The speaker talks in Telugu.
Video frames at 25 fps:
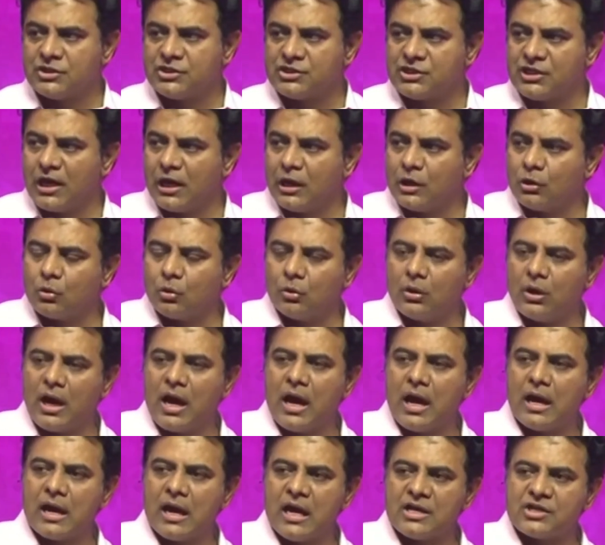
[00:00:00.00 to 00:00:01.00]
చేరుకున్న
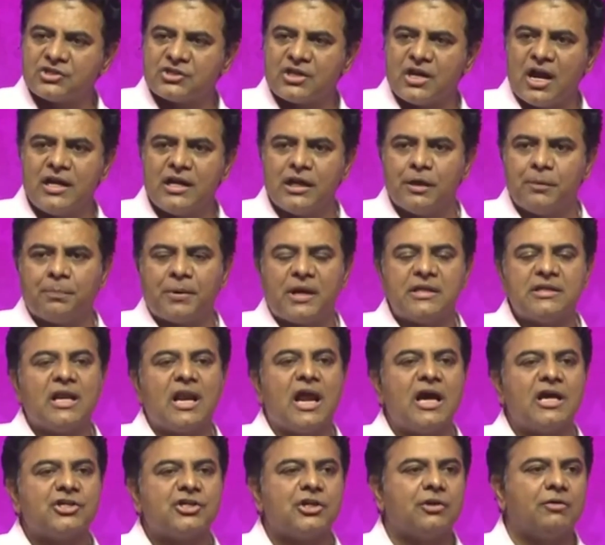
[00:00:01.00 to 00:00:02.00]
ఆ రాష్ట్రానికి ప్రజల
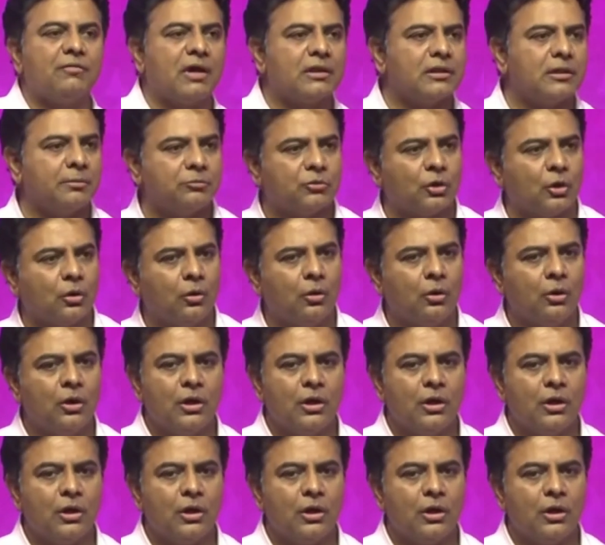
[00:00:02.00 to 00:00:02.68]
ఆశీర్వాదంతో